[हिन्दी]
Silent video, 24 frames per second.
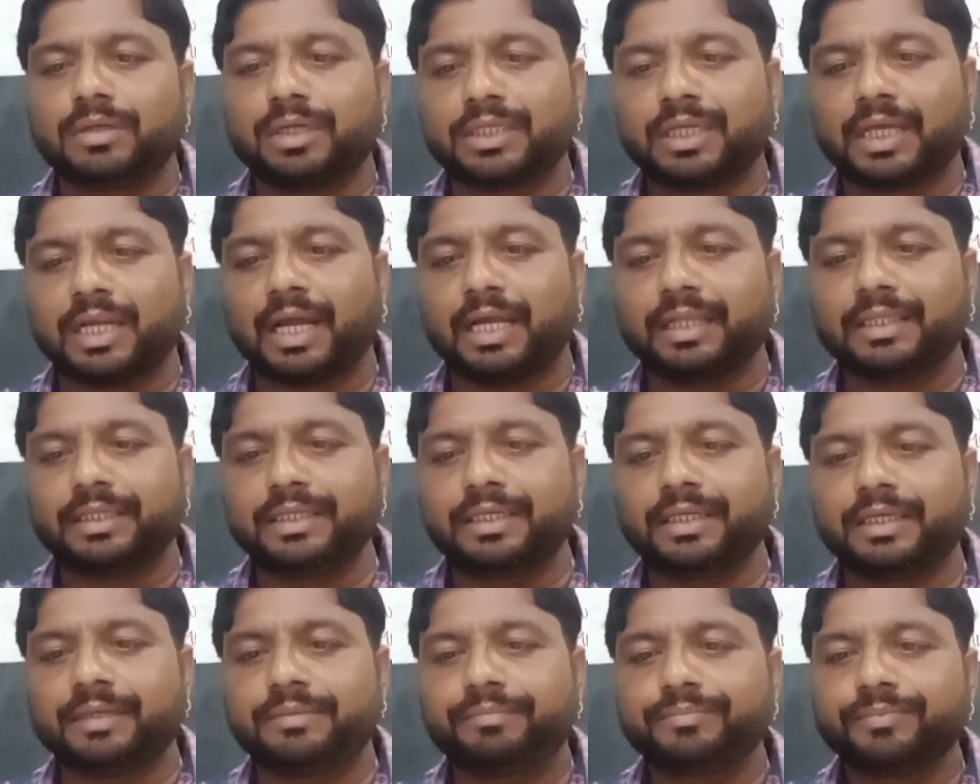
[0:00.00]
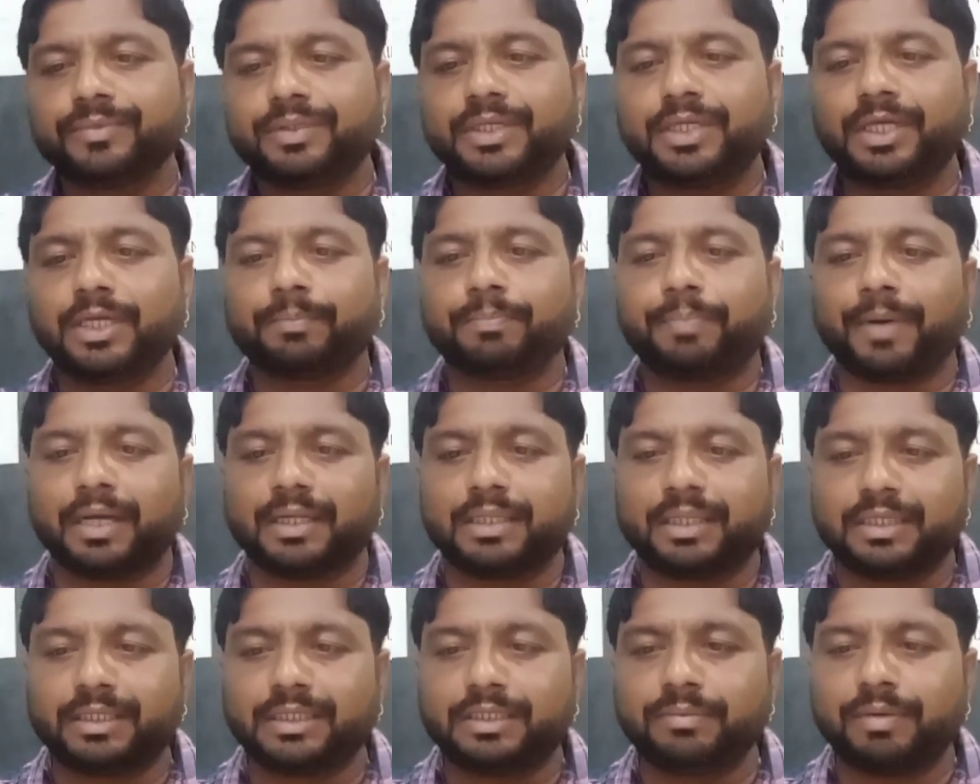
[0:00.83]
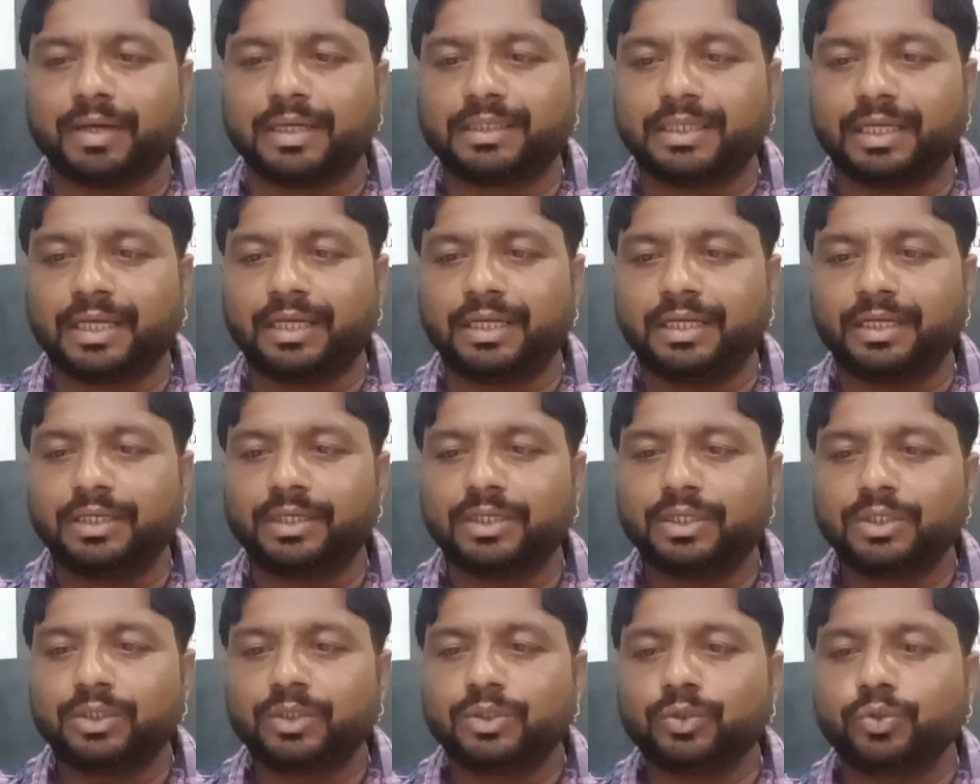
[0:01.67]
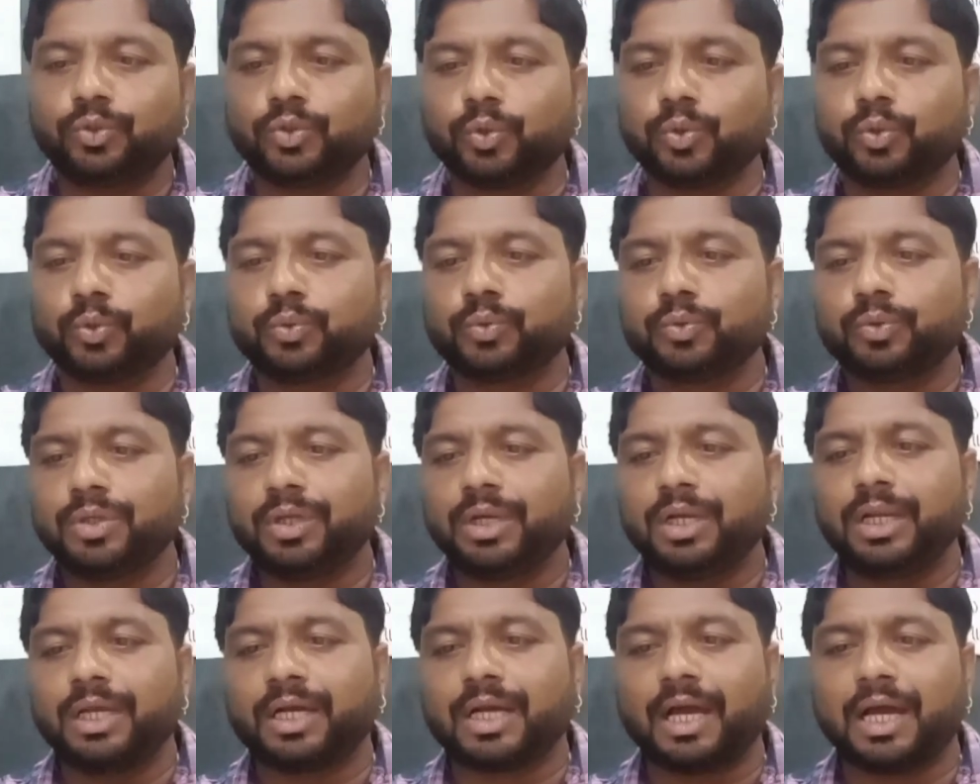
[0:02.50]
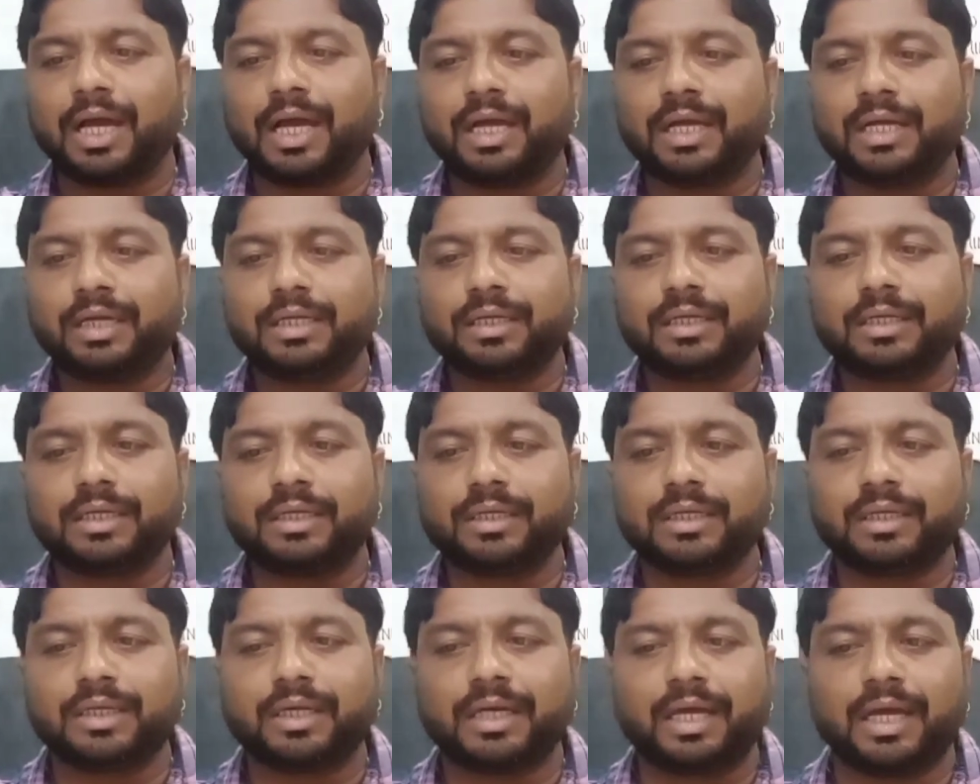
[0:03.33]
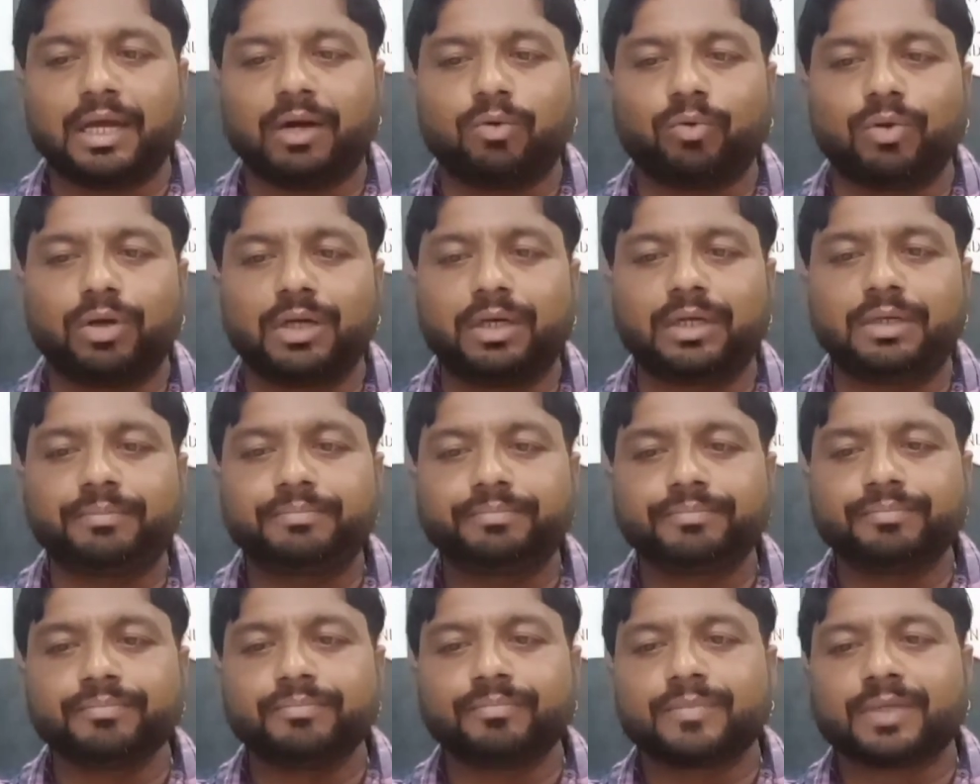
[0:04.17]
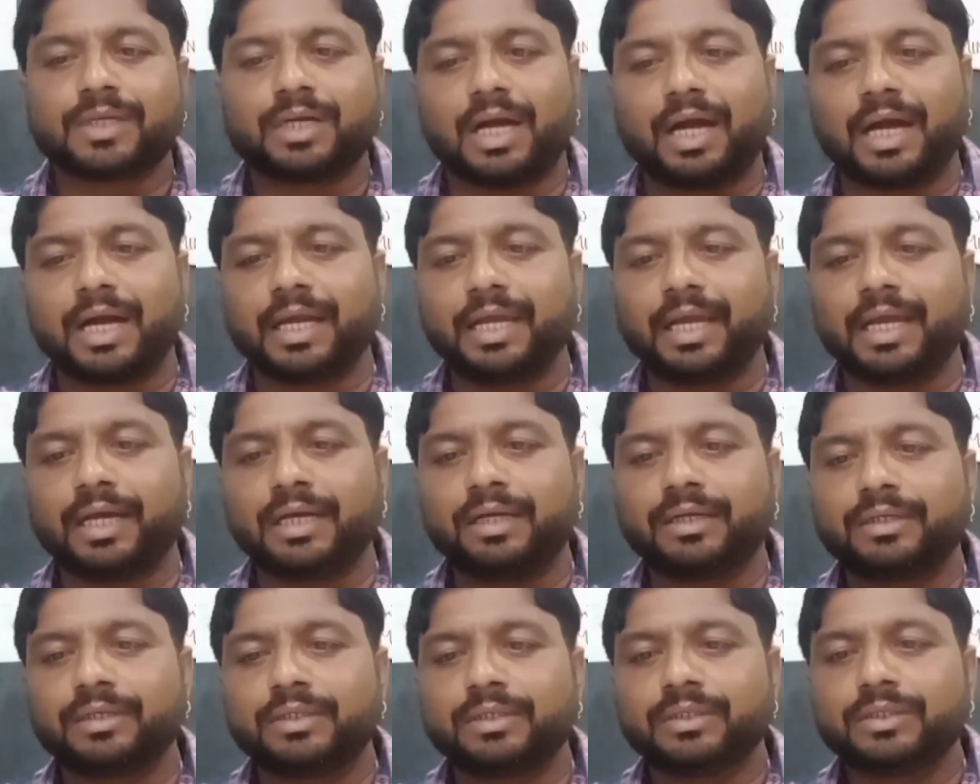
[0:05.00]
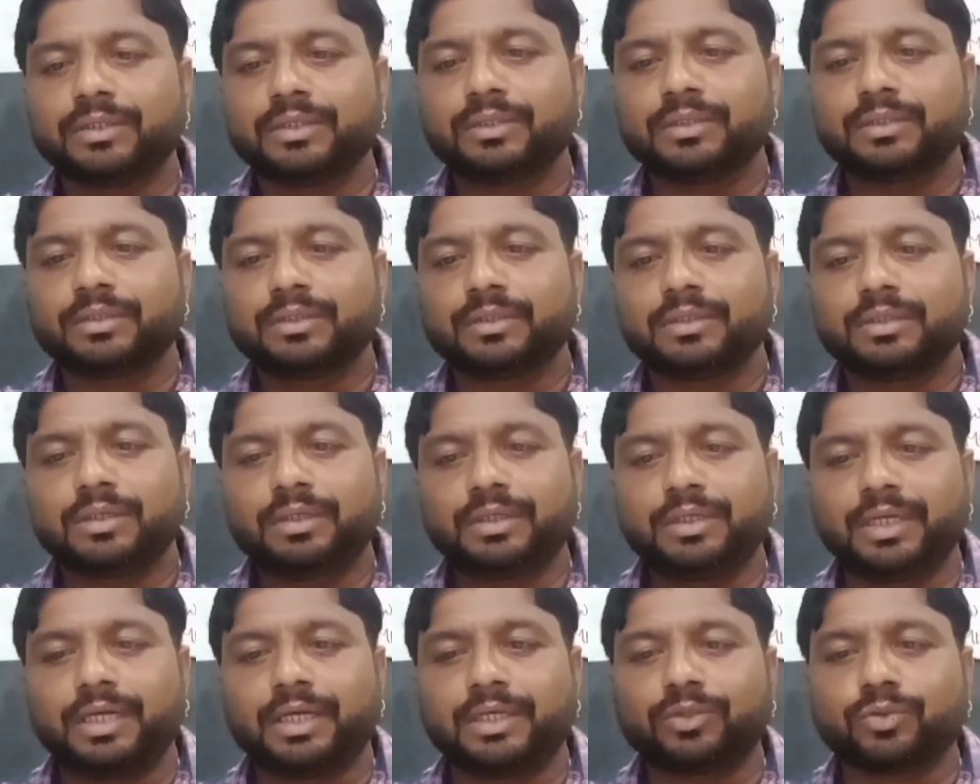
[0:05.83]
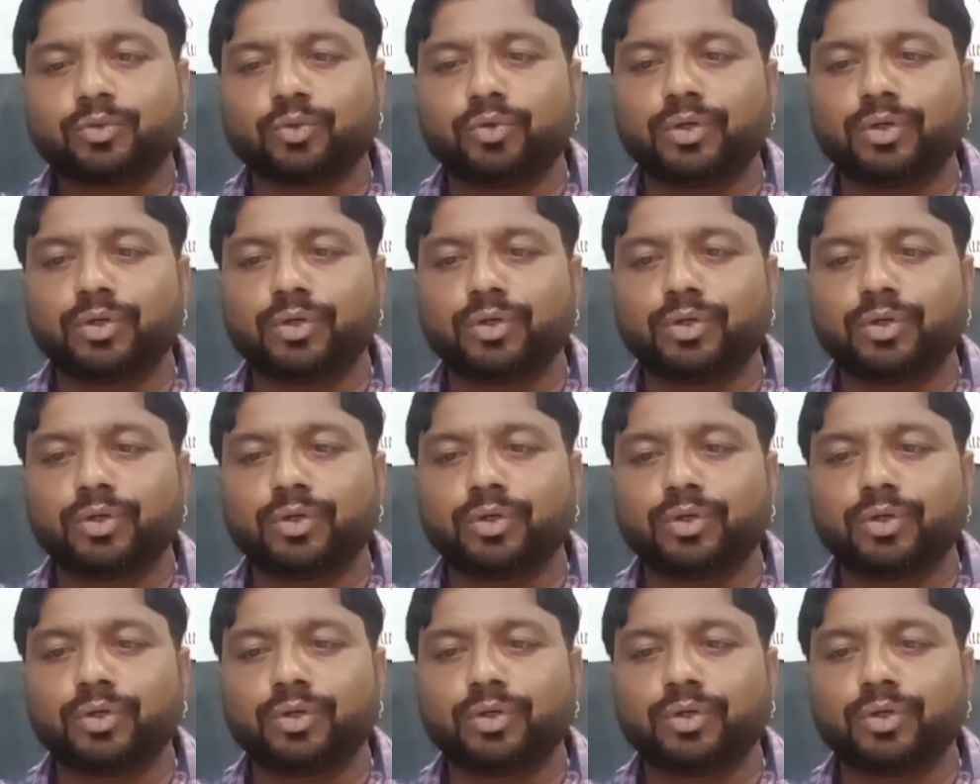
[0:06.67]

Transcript: नज़र आती है एक पारदर्शी भाषा है जो लिखा गया वह कहा गया यह